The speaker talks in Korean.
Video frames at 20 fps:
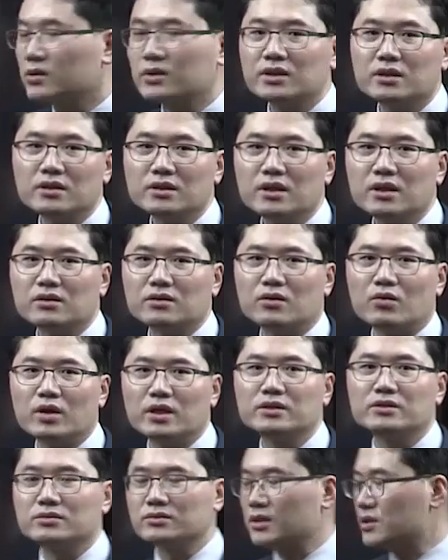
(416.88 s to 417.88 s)
뭐 끝나는 거
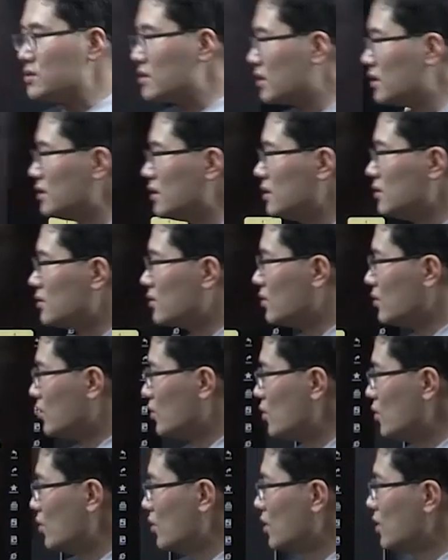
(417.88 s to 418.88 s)
확정돼서 끝나는
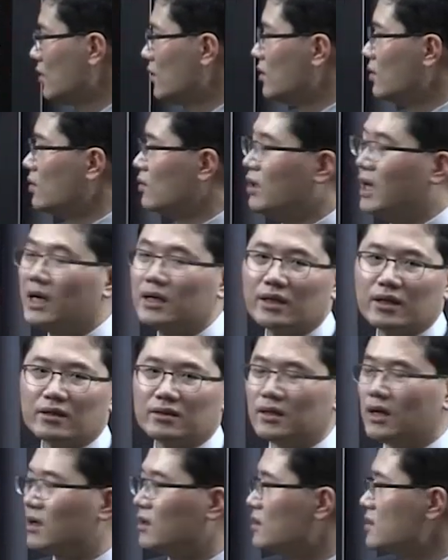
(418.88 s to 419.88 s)
걸로 어, 하겠다.